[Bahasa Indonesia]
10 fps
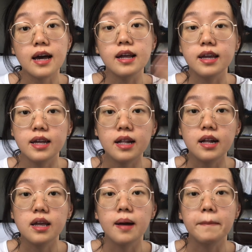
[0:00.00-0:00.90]
harganya
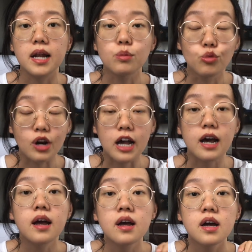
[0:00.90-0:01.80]
dari yang paling
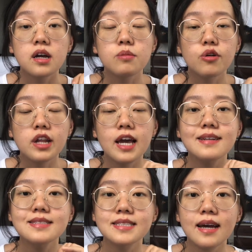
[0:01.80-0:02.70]
murah,
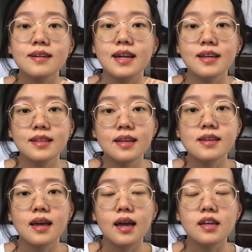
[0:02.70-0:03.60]
kemudian cek
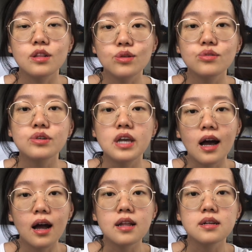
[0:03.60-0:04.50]
ratingnya itu
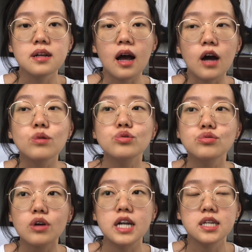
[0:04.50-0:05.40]
yang aku
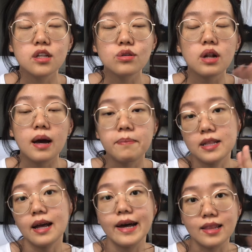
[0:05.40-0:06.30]
sukanya itu
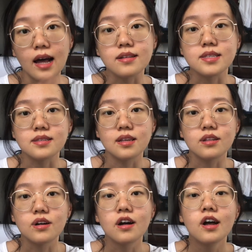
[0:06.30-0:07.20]
8 ke atas
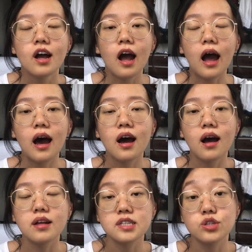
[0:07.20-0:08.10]
gitu
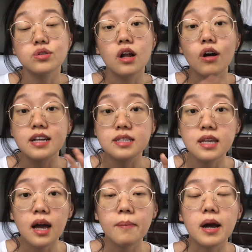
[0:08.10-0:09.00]
uh, cek juga
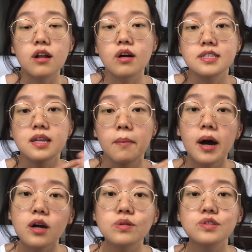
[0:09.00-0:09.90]
lokasinya apakah lokasinya
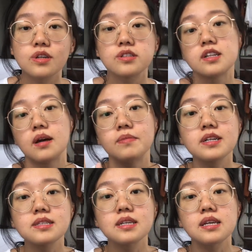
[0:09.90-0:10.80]
bagus hostelnya
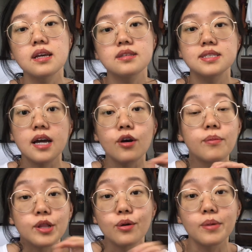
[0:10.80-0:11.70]
bersih cek
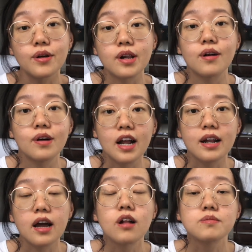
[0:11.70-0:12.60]
komen-komen orang-orang
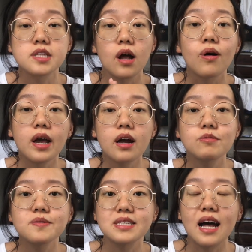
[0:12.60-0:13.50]
deh kalau misalnya oke okay,
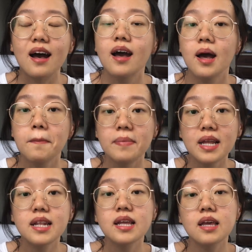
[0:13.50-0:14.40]
kamu bisa
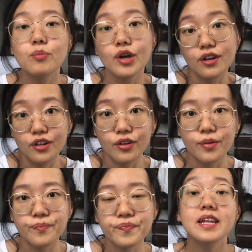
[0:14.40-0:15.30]
beli di
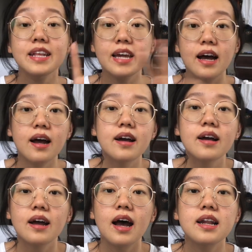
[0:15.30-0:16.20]
booking.com ketiga
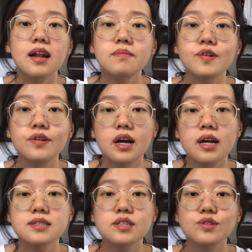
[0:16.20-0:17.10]
adalah
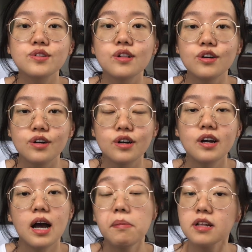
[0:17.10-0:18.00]
menggunakan situs Klook
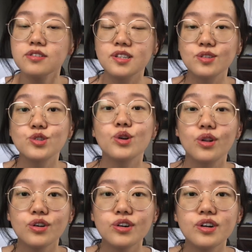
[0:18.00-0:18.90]
apa itu situs
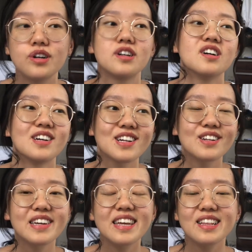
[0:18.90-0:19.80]
Klook
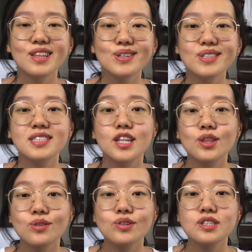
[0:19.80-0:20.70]
Klik itu
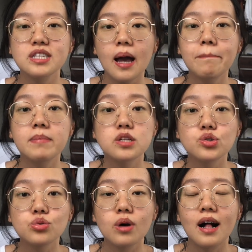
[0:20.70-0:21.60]
situs yang
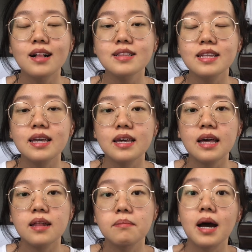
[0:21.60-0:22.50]
menjual
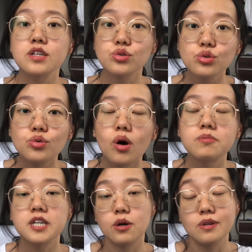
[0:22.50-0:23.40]
tiket masuk
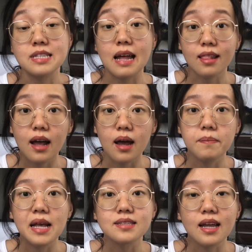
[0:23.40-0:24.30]
objek wisata
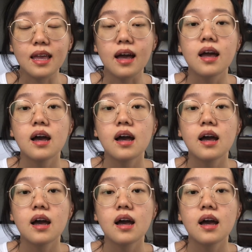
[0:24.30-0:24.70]
biasanya.